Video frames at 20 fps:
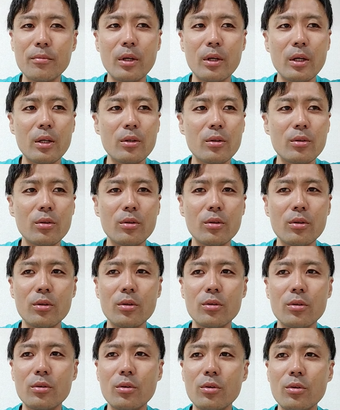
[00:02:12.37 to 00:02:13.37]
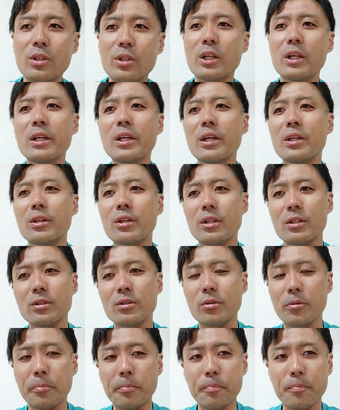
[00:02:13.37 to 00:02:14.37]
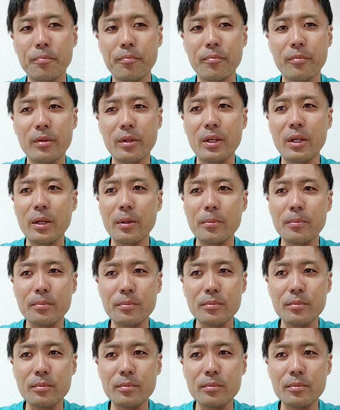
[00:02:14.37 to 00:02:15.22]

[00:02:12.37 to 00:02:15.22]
あの置き配やったんですよで